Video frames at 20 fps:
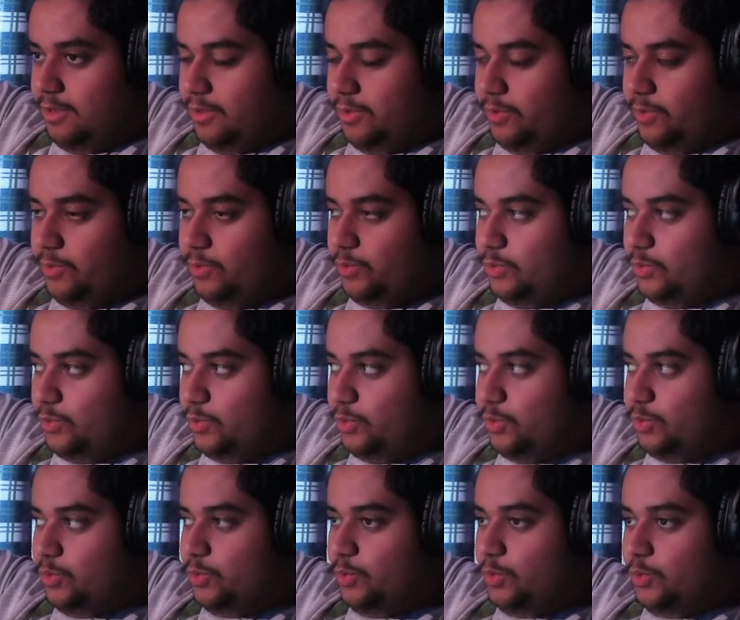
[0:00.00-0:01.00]

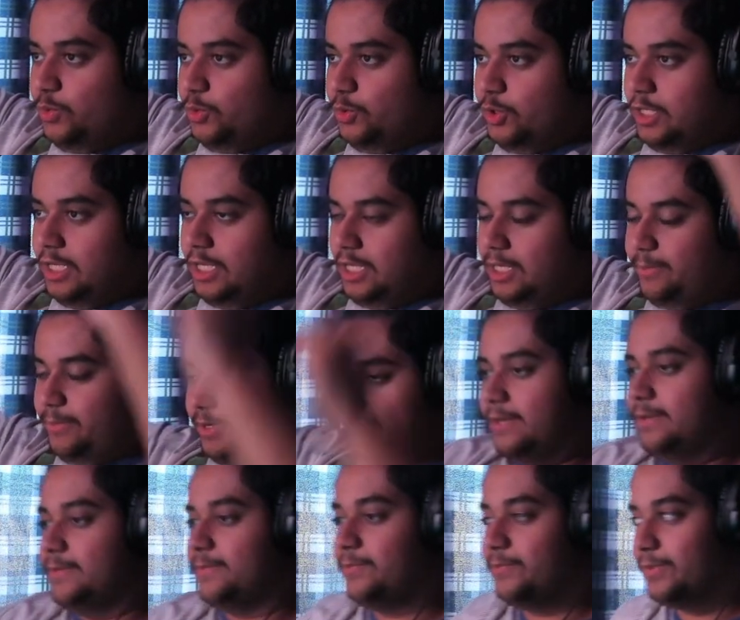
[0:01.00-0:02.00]
يوه يا الغبنه
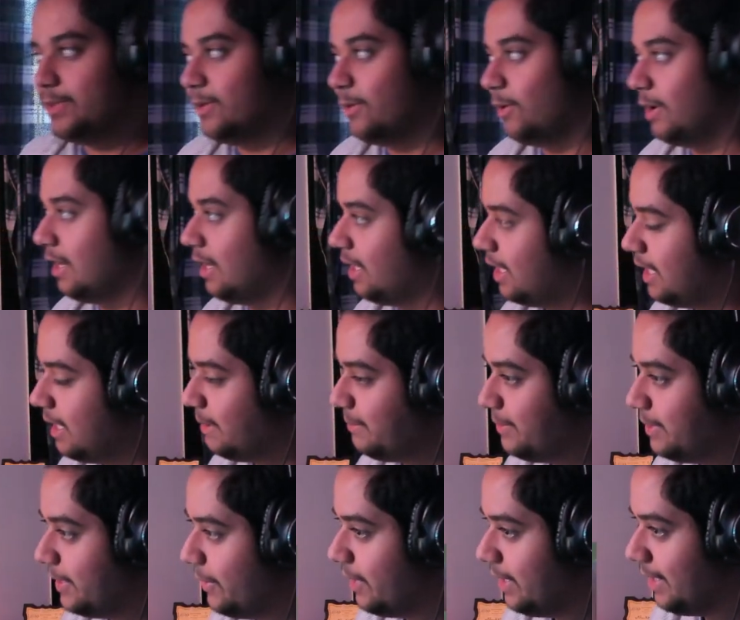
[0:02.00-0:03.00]
والله
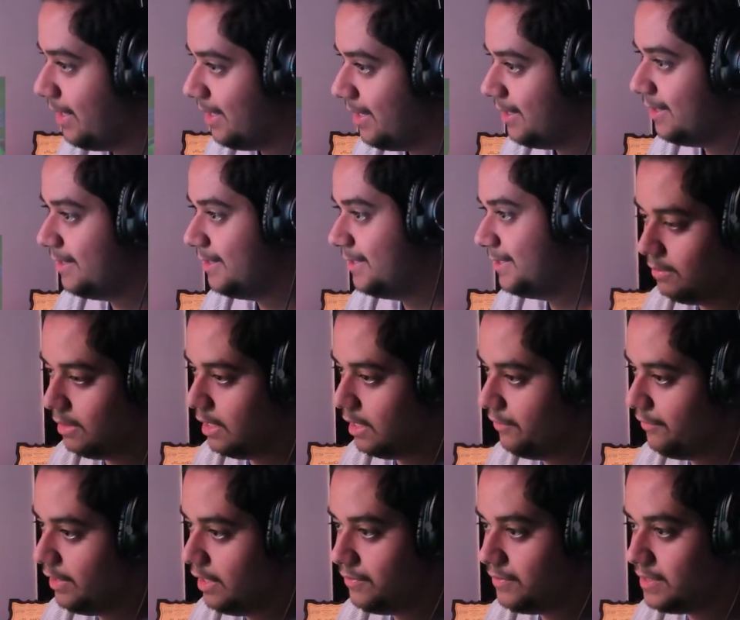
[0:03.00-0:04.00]
غبنه والله ما
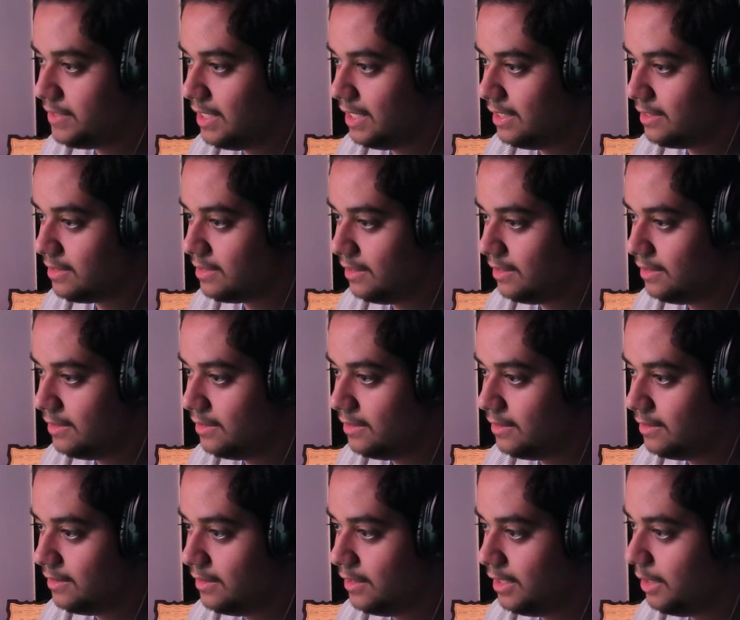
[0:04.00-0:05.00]
في اوف سايد صح؟
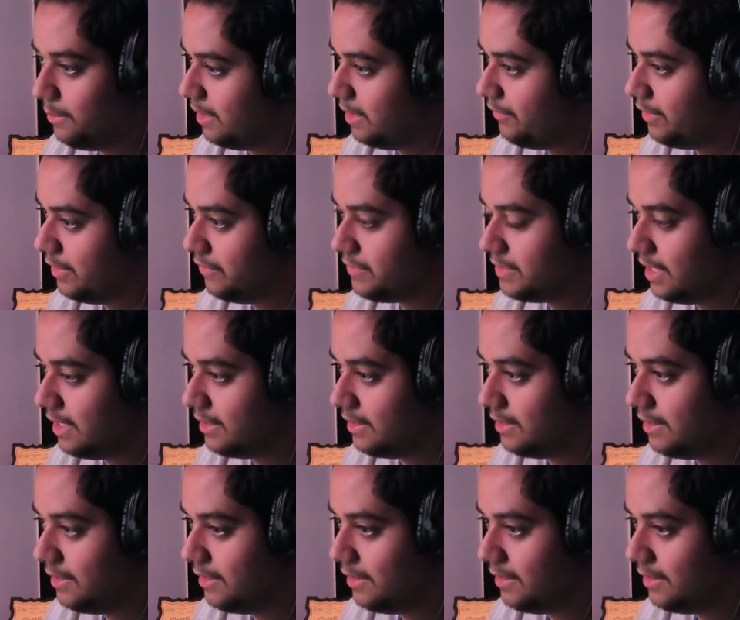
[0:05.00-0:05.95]
اي ما في اوف سايد